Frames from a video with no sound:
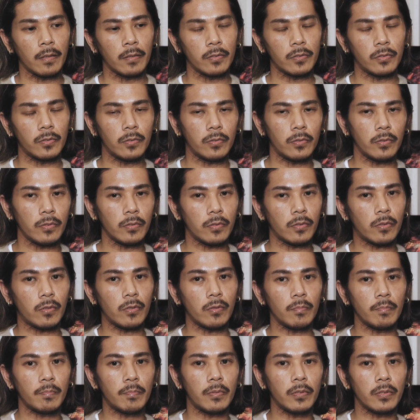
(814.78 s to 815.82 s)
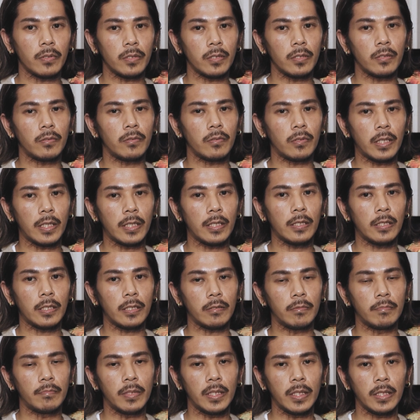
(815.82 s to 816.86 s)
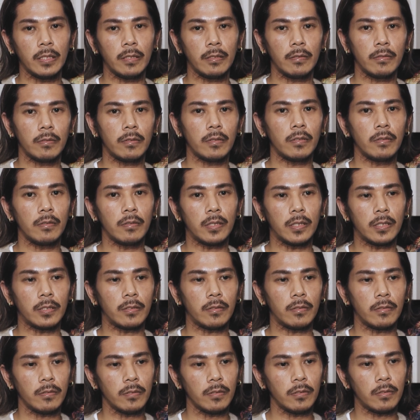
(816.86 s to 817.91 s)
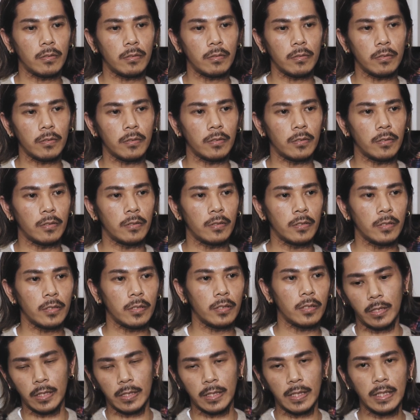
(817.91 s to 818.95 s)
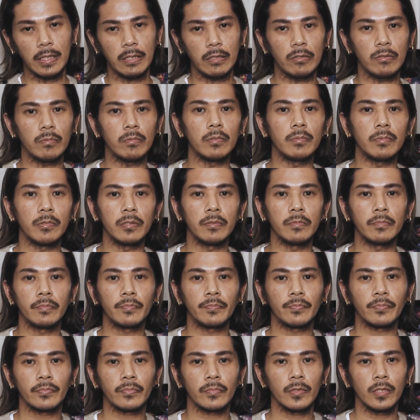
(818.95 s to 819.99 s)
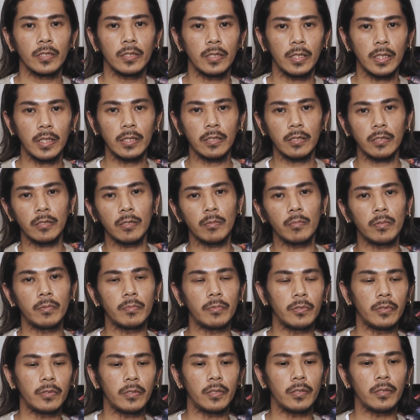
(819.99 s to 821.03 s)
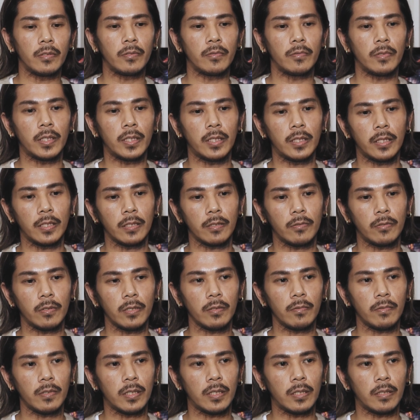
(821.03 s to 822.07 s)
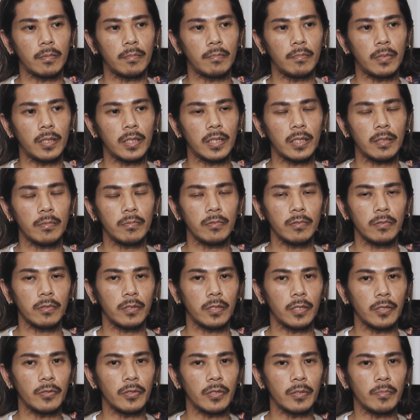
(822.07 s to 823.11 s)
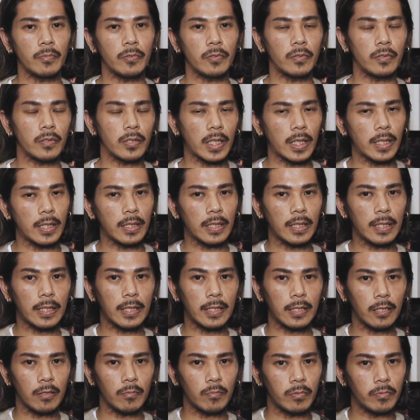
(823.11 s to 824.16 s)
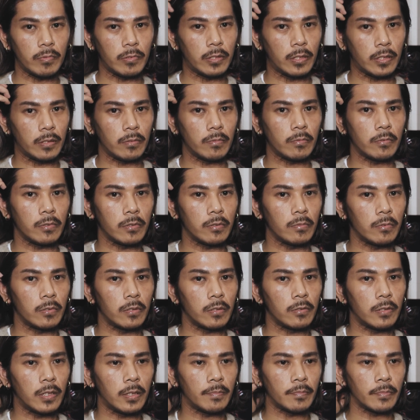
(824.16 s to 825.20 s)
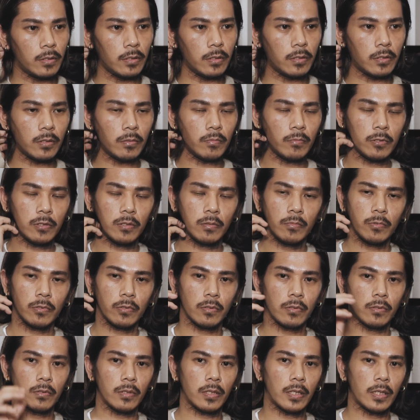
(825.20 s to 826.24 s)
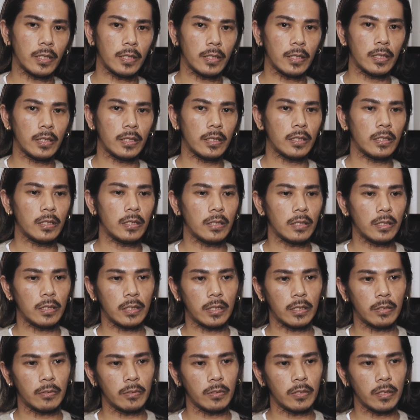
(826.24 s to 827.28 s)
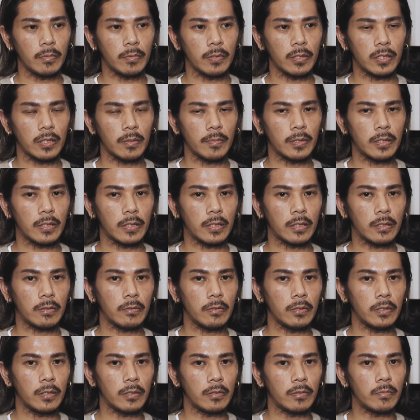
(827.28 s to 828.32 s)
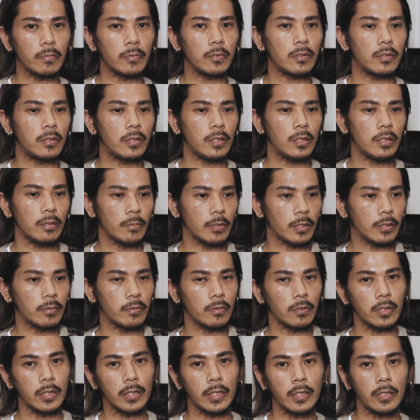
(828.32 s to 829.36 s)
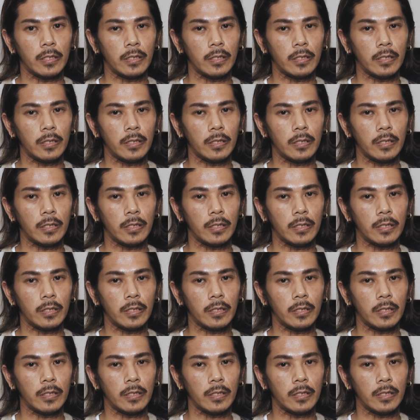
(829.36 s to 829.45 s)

そこの根本に土台にあるマインドっていうかその人のデザインの部分センスの部分っていうのはこれは学ぶってよりも考え方の部分だと思うんですよ僕はでそもそもその考え方が俺はめちゃめちゃかっこいいなと思って、まあ、今回、